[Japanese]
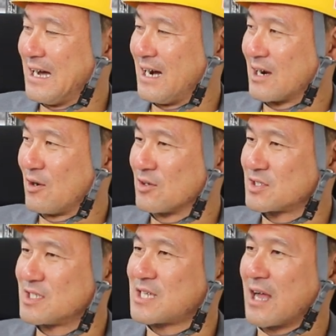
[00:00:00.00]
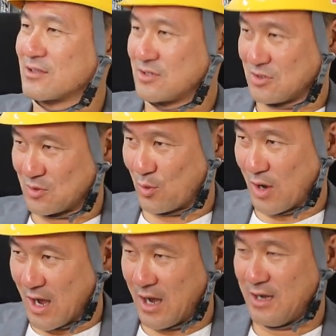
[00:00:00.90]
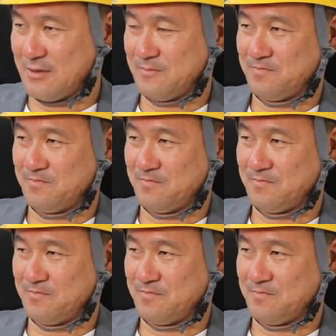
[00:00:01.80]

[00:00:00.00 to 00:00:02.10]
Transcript: あの資産っちゅうのは